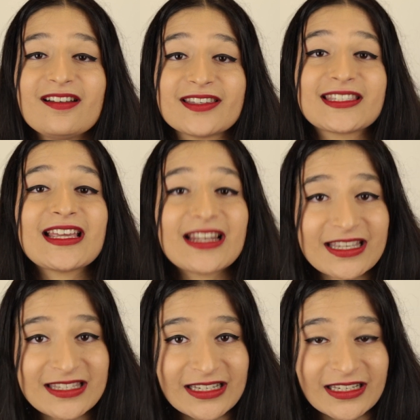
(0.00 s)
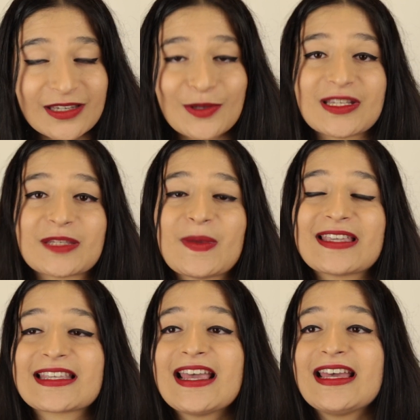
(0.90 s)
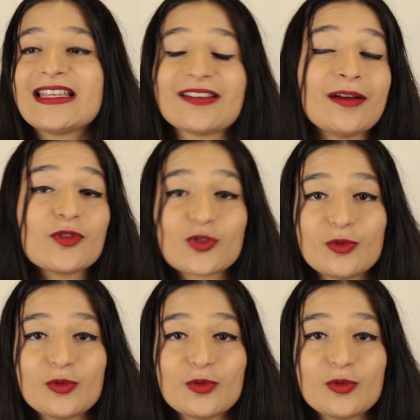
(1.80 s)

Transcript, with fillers: Euh, Stella c'est à la Lyrique que ça se passe et c'est vraiment